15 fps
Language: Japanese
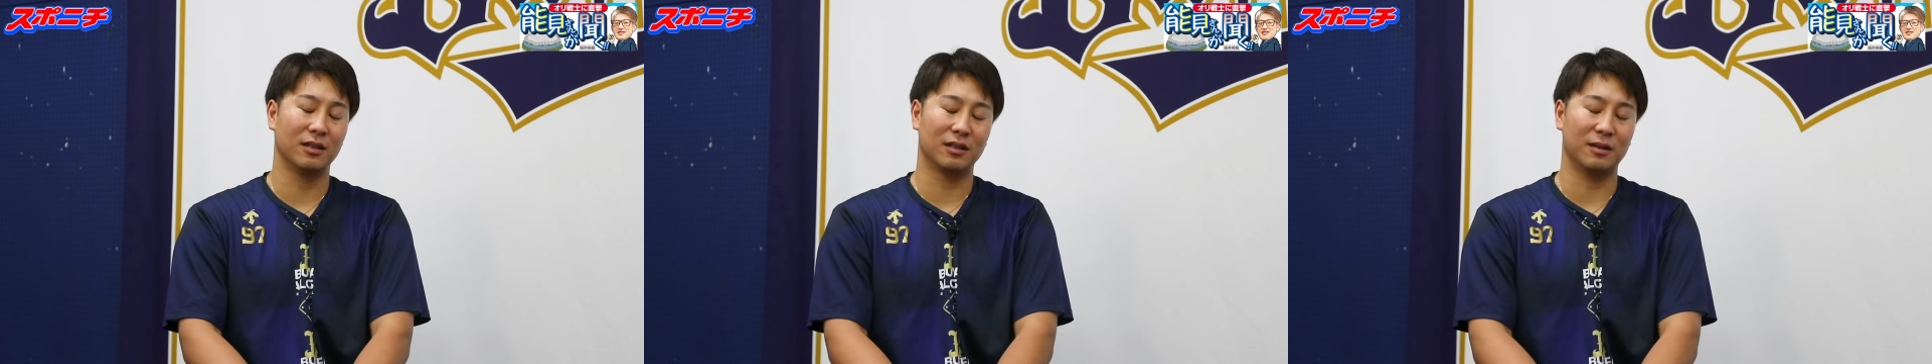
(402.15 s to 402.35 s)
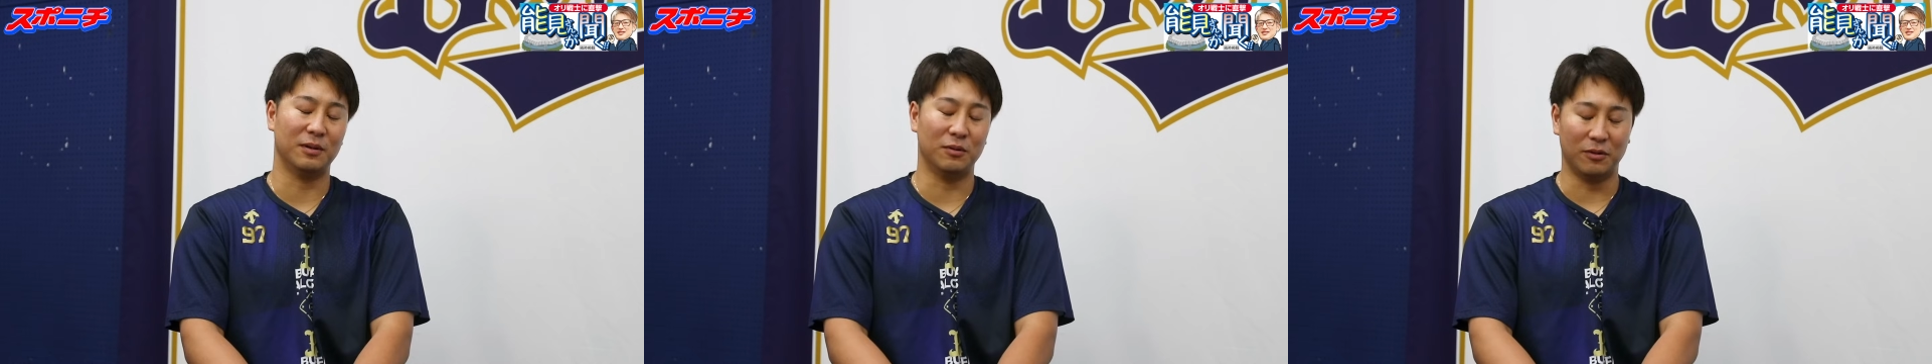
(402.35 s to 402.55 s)

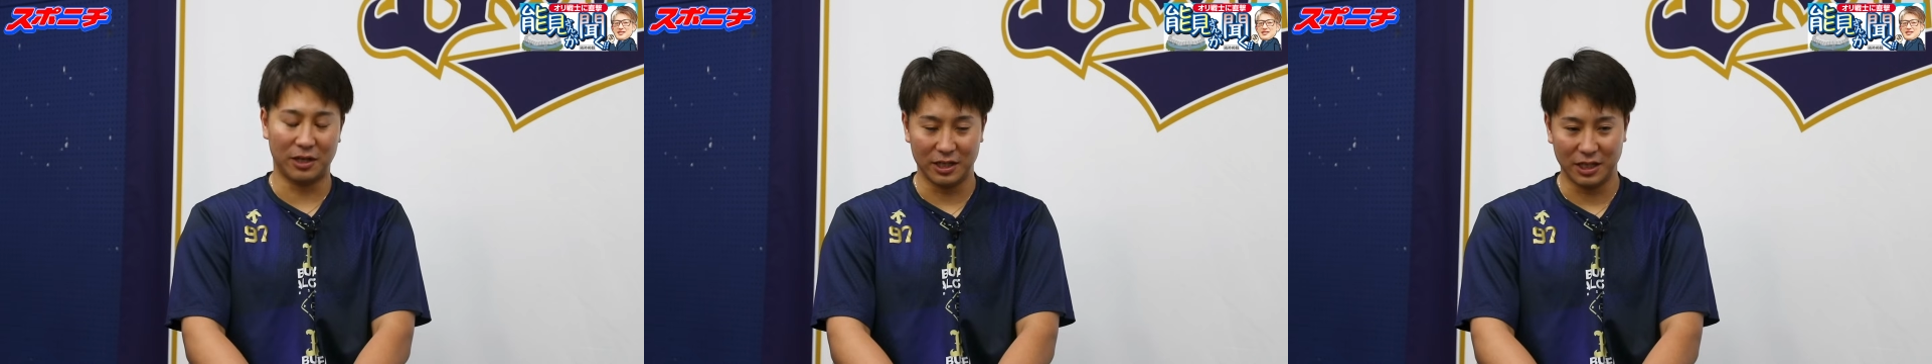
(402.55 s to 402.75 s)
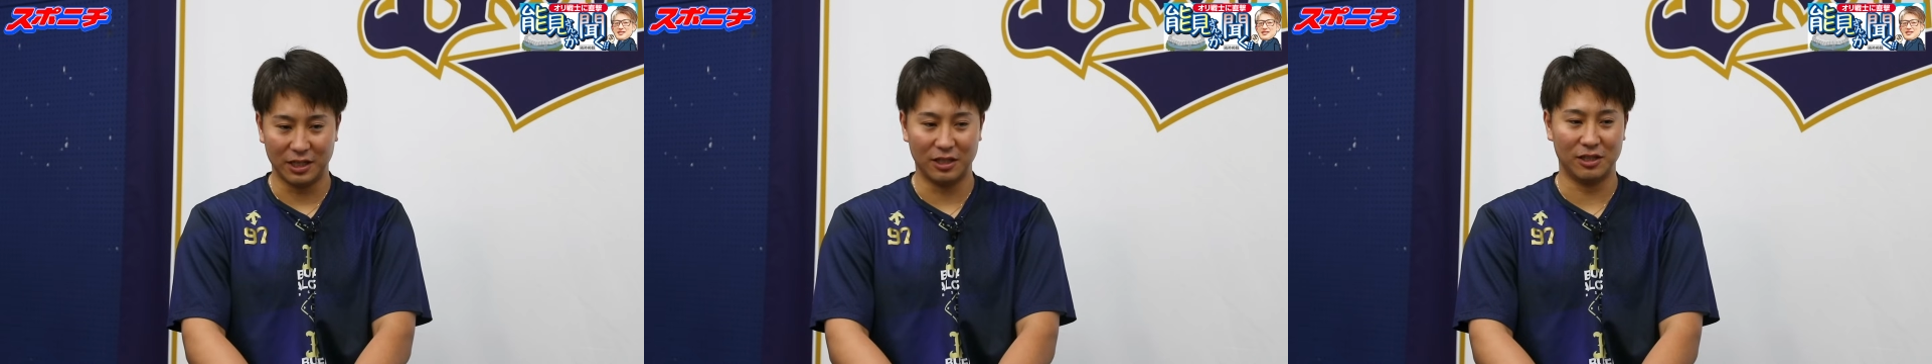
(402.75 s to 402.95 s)
球も
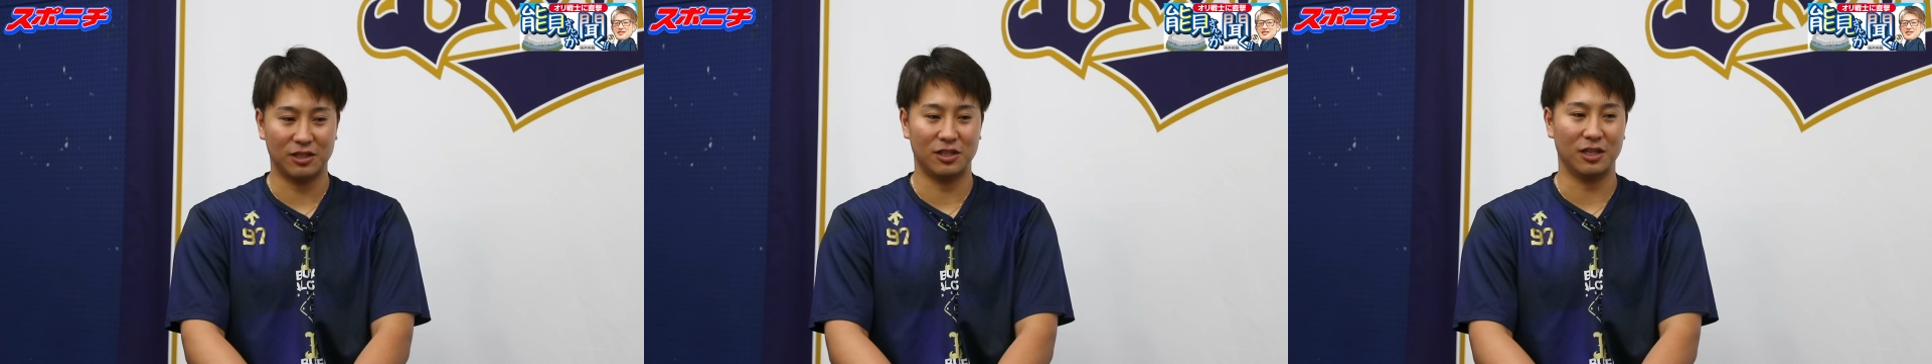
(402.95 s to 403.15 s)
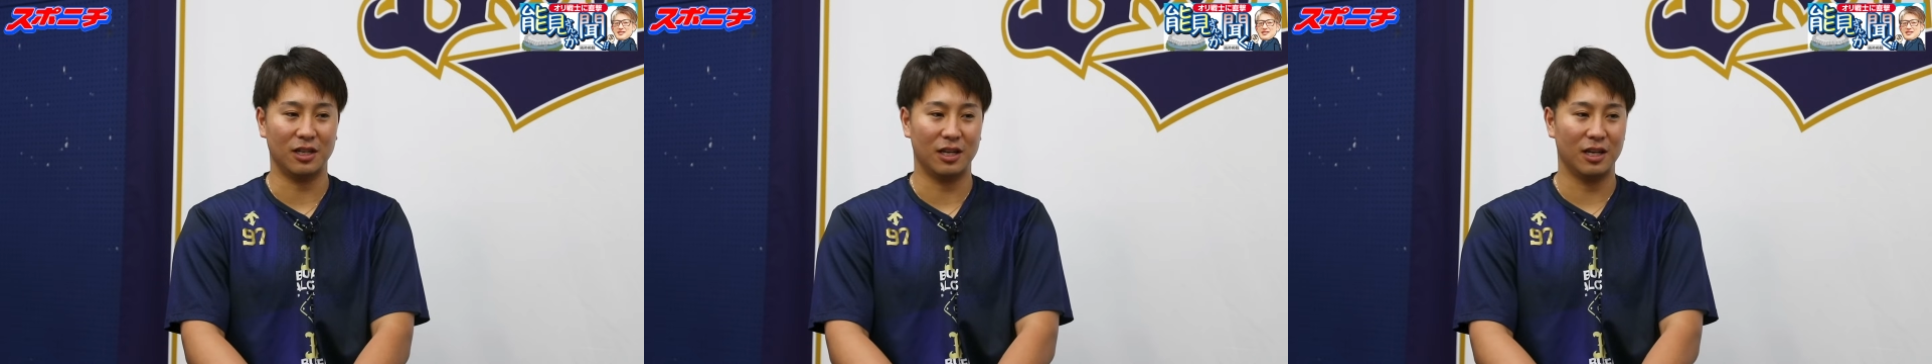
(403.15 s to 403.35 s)
速いです
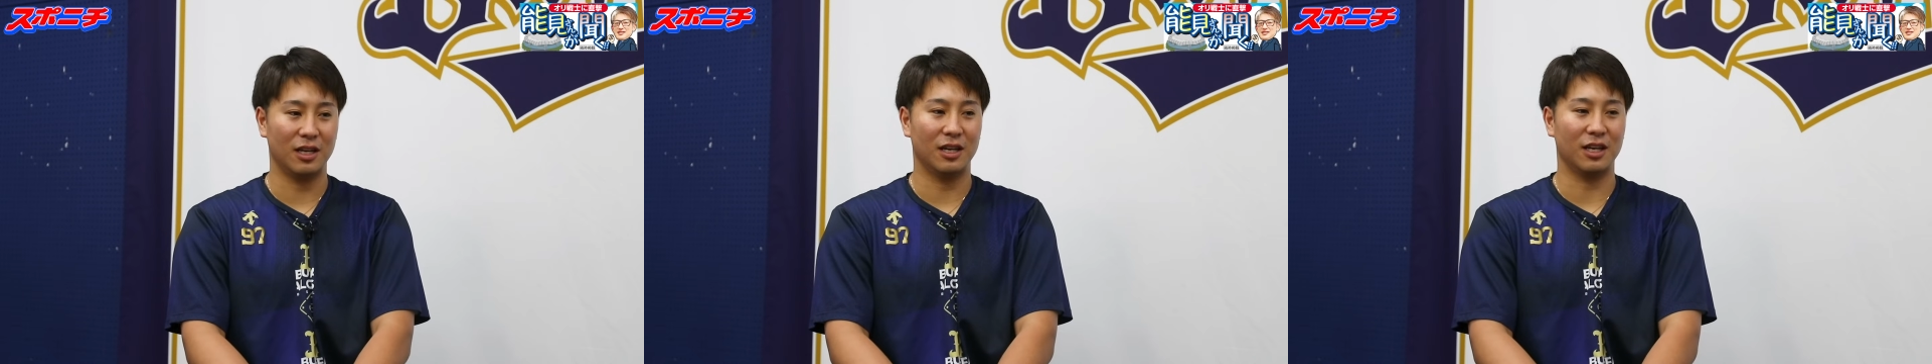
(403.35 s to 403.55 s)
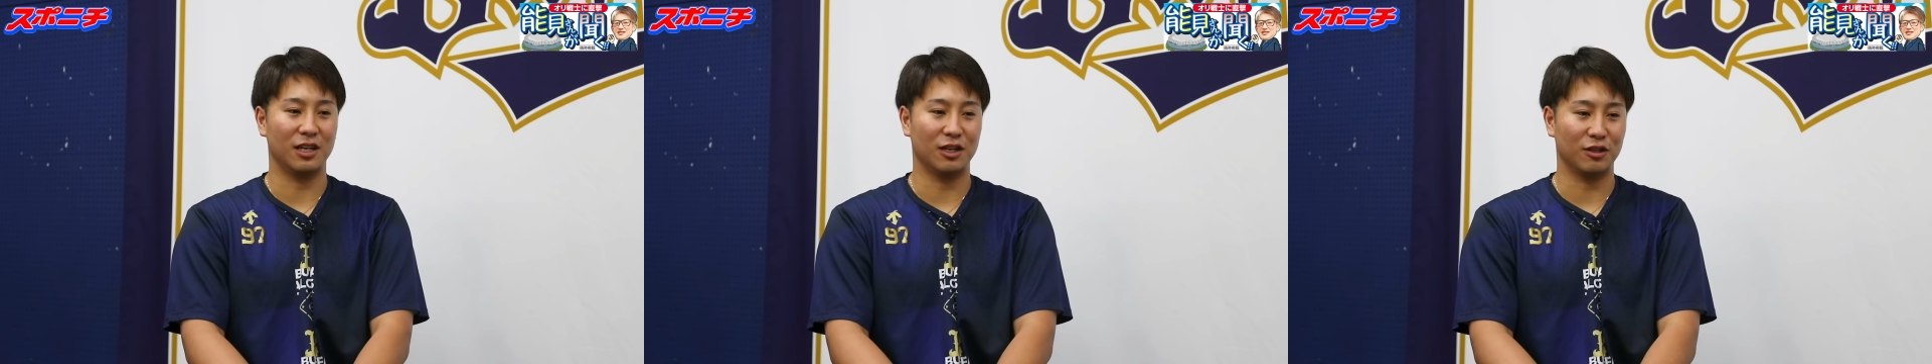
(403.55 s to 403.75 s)
し
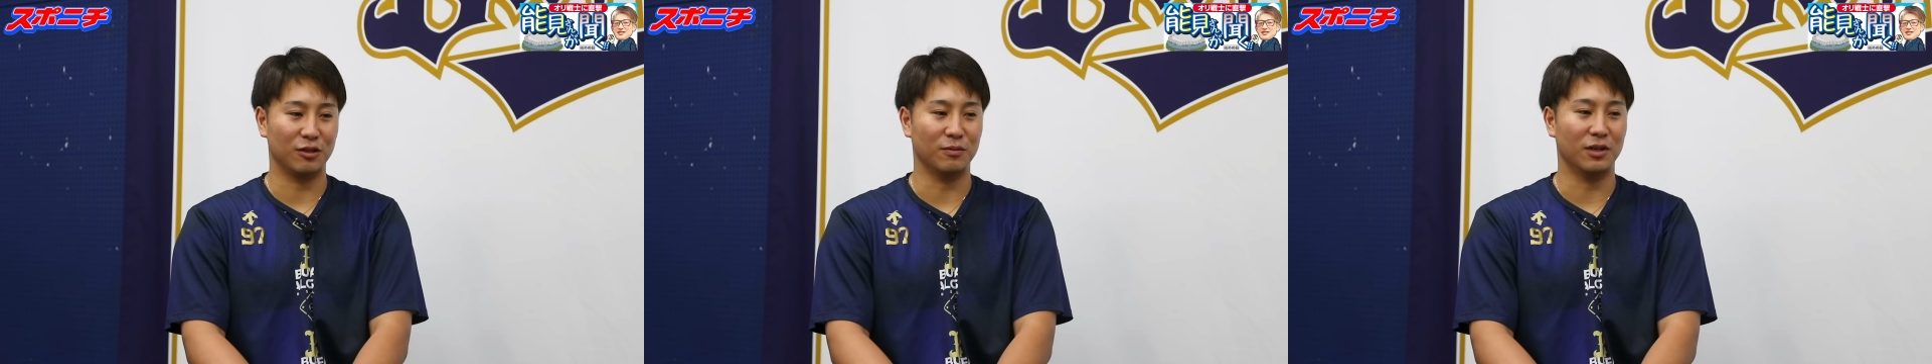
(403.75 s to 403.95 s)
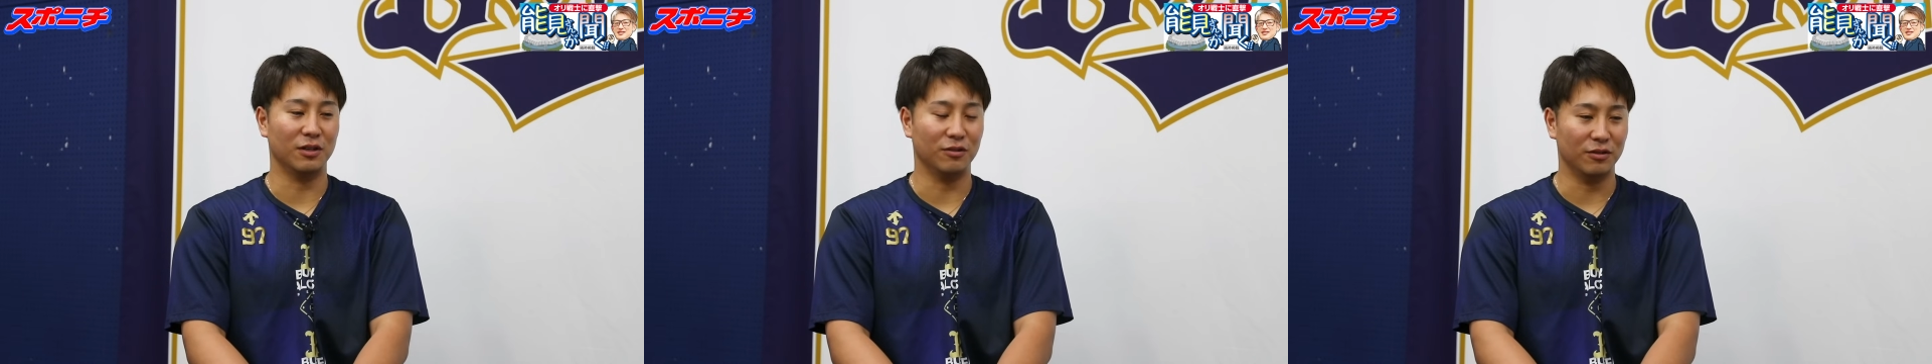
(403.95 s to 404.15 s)
変化球
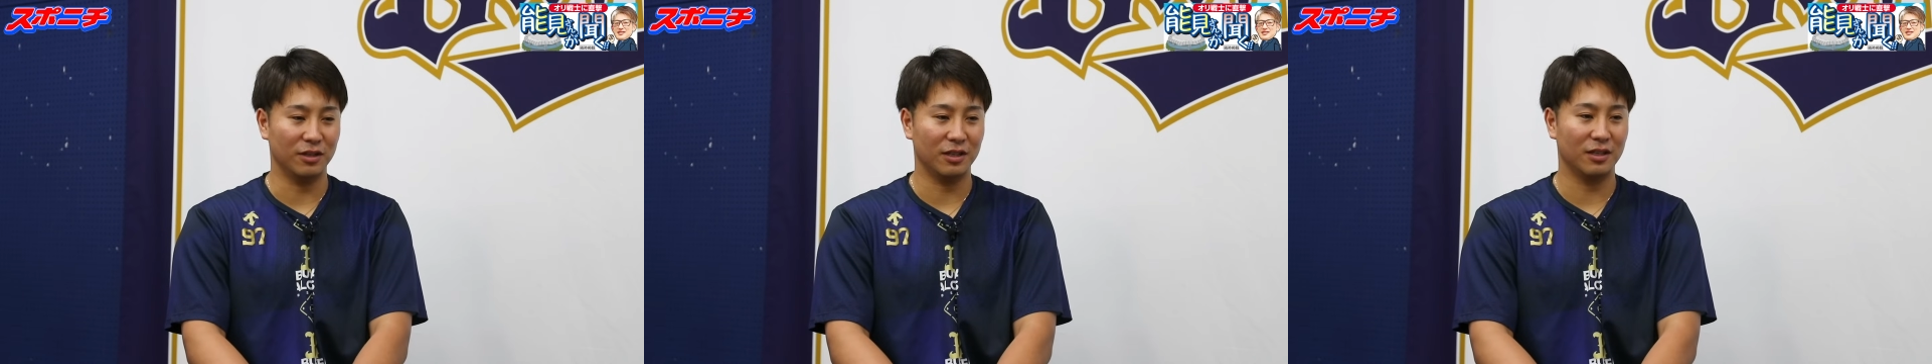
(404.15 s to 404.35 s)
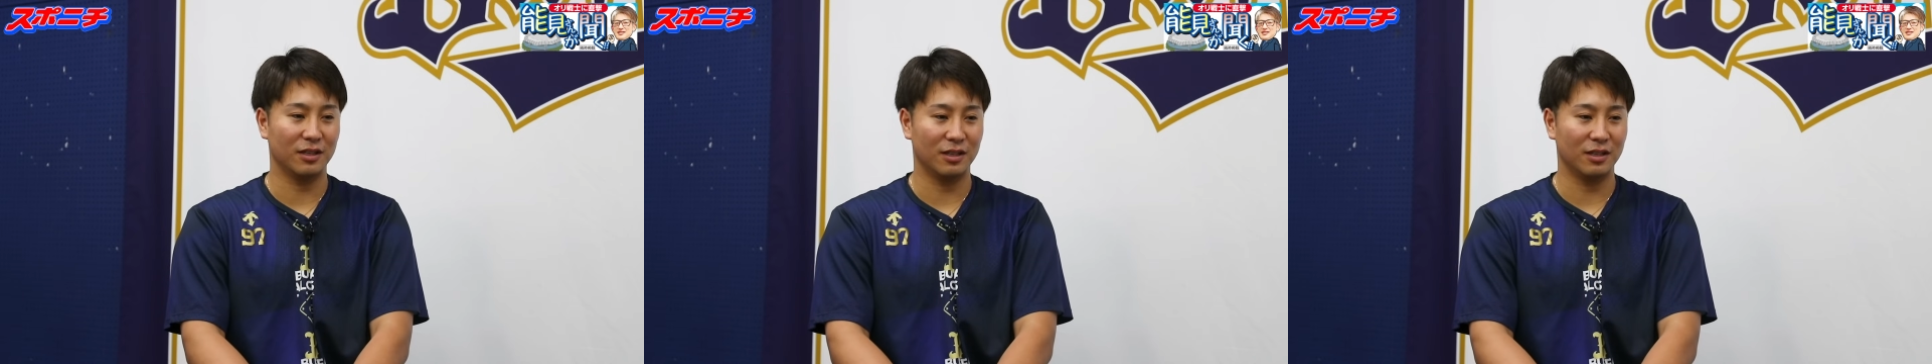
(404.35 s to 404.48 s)
もあるので